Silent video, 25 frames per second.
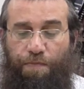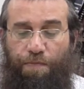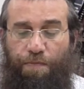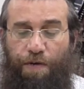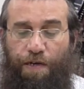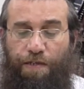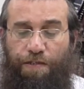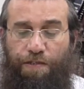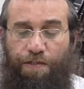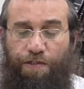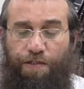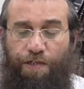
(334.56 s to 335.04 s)

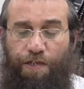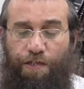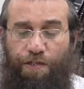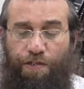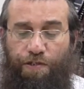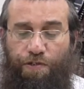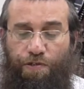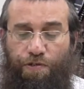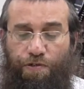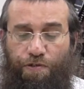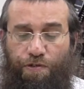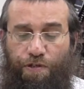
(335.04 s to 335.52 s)
Майсер Шени
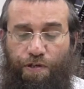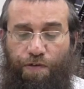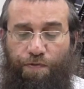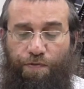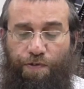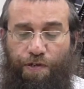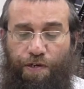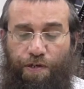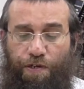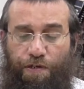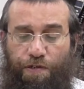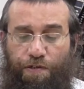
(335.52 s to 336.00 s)

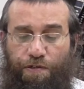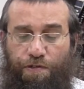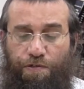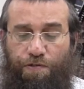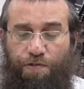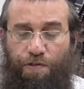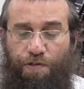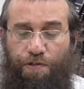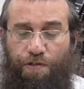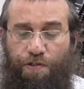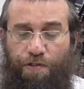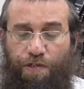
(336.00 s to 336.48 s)
Шалонивде,
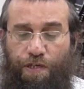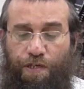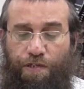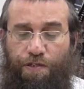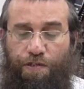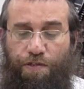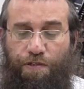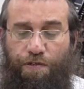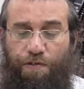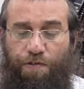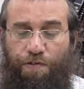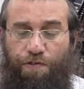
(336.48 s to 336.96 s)
что это
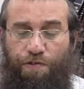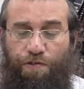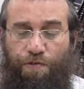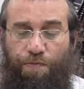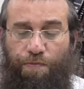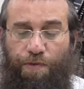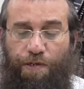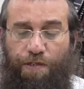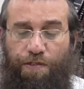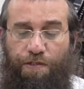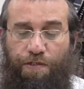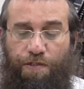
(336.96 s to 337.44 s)
значит? Что
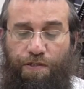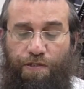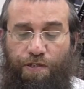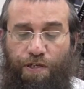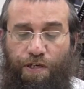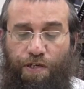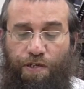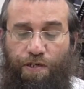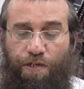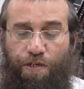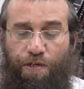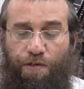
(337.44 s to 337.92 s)
Майсер
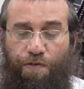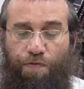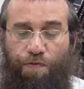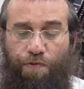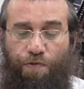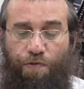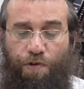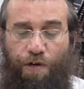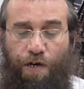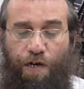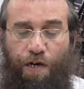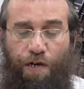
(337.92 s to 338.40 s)
Шени в
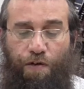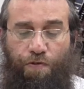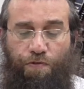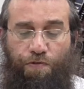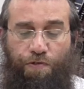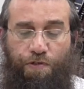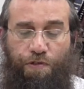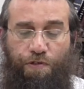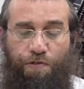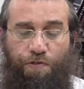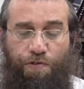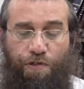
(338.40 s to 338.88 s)
его
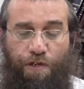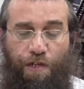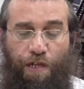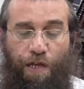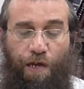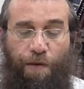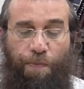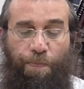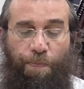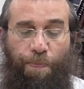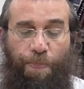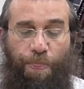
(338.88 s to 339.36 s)
Ахархус
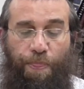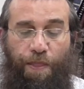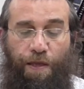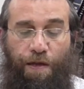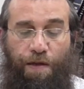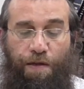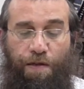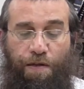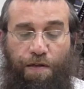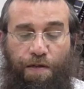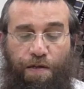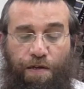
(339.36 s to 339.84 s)
Лерушалаем.
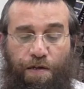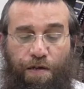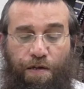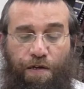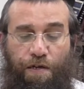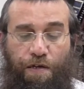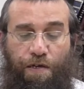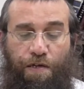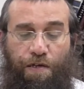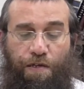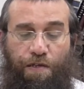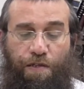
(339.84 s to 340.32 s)

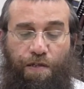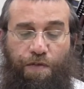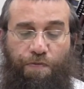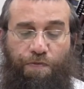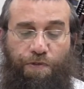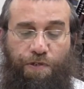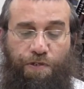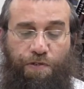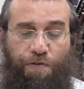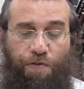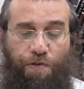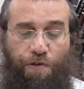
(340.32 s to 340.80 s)

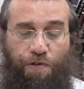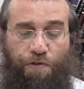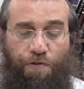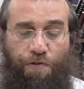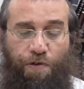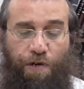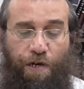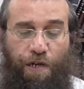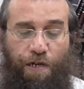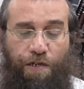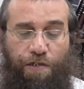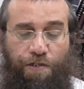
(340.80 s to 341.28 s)
Нафис лоту
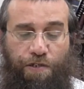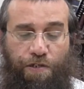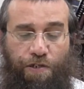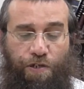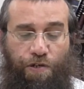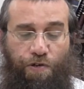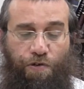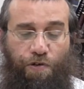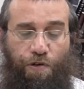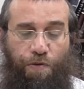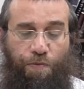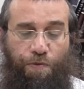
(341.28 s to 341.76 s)
халь
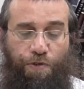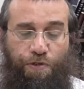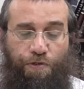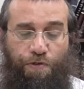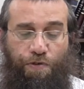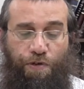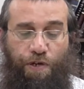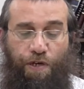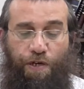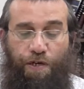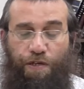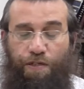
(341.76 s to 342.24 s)
шелехоль
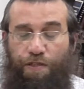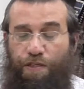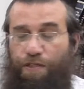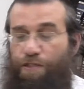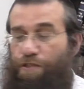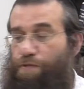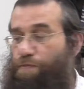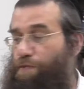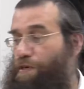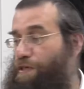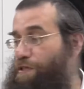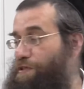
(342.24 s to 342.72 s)
бешуреха.
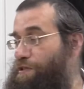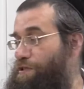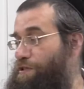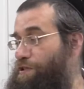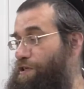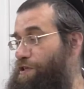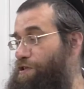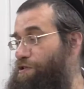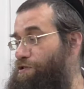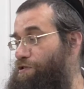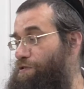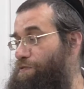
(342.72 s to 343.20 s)
Значит, мастер
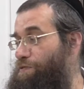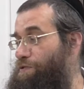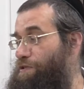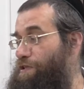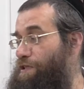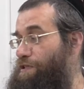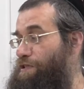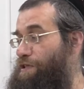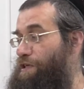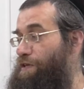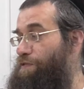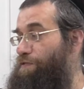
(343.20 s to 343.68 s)
решение, что мы
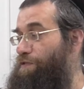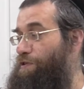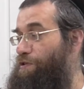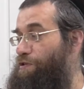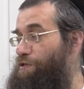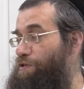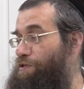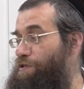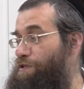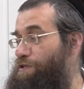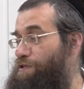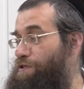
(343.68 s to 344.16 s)
сказали,
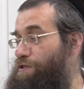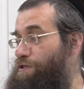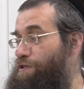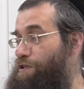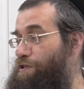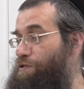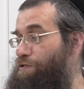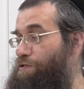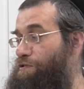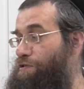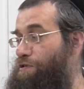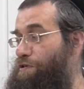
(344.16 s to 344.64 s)
вторую
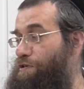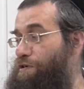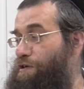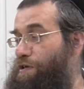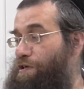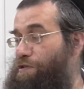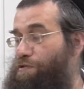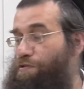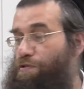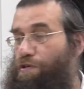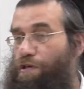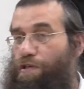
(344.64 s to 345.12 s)
десятину,
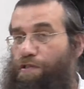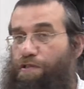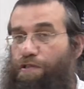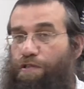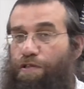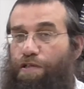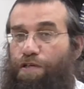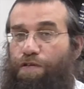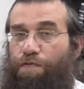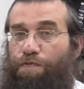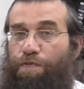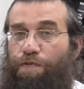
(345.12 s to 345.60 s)
которую
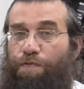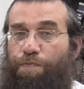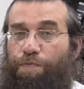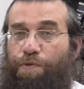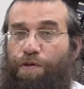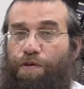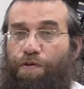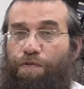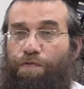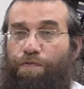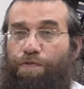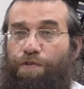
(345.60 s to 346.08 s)
отделили вы в
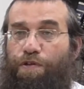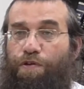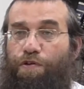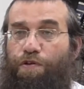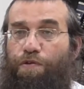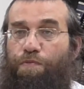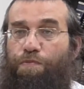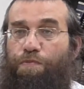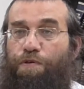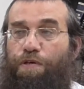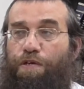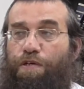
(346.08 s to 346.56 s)
первом,
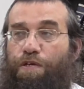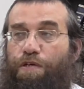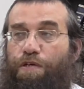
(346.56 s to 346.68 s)
втором,